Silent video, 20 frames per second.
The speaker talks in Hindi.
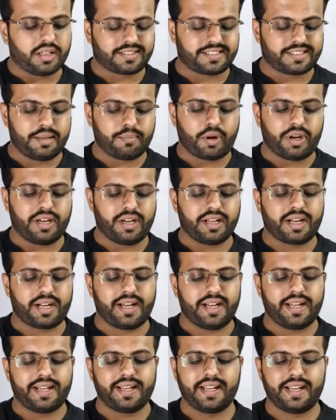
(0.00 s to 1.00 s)
सी पॉइंट
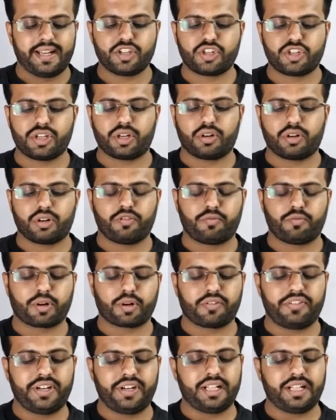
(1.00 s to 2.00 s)
लिखा है हिज शेयर ऑफ
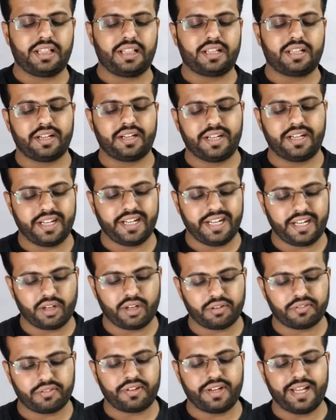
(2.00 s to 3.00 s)
प्रॉफिट टिल द
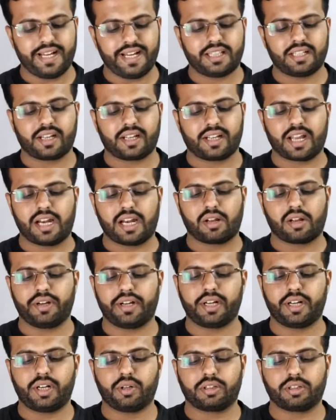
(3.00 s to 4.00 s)
डेट ऑफ डेथ
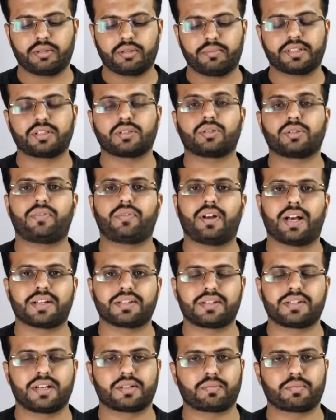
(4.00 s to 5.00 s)
कैलकुलेटेड ऑन द बेसिस ऑफ
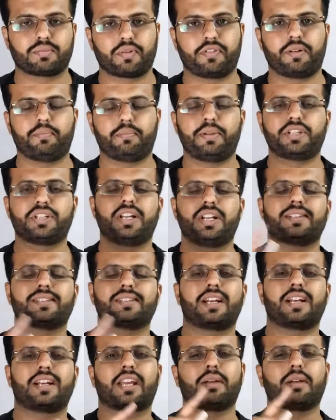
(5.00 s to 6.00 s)
लास्ट ईयर प्रॉफिट पिछले
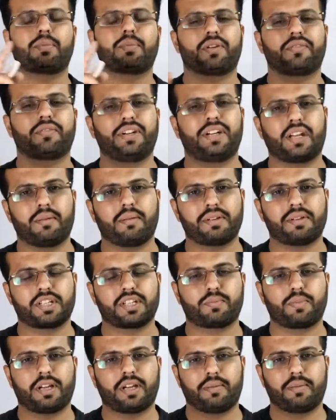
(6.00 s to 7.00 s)
साल के प्रॉफिट के
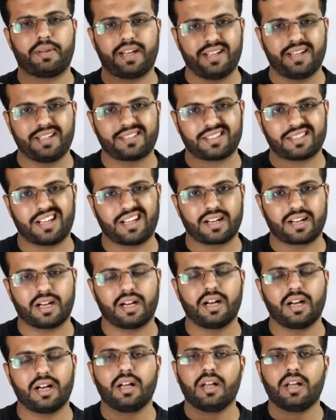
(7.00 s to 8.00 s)
बेसिस पे हमें इस साल
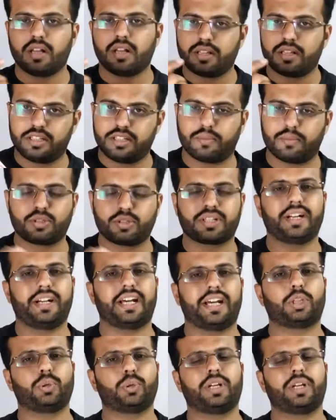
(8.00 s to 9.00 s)
का जब उसकी
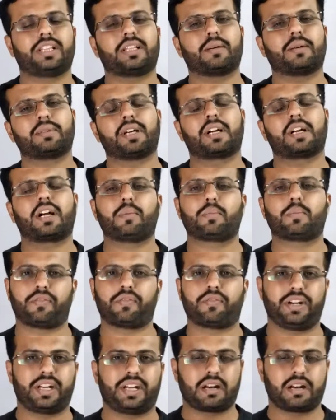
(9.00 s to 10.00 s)
डेथ हुई तब तक का
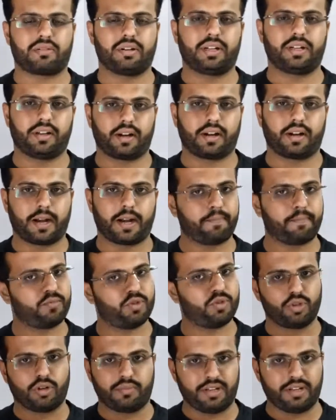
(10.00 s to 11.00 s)
प्रॉफिट कैलकुलेट करना है
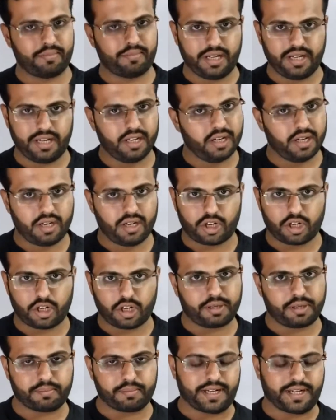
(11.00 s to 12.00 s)
जो भी हमने
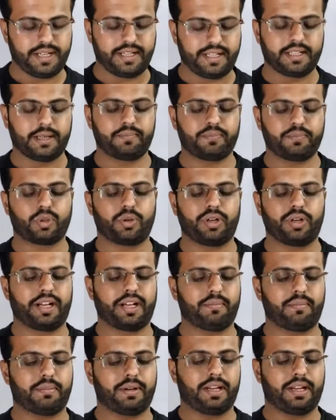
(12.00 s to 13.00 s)
टॉपिक पढ़ा ही था थोड़े
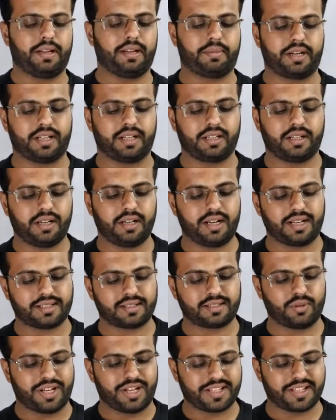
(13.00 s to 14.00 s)
टाइम पहले पढ़ा था ना
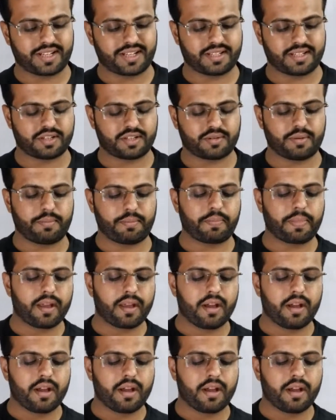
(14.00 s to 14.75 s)
लास्ट लास्ट क्लासेस में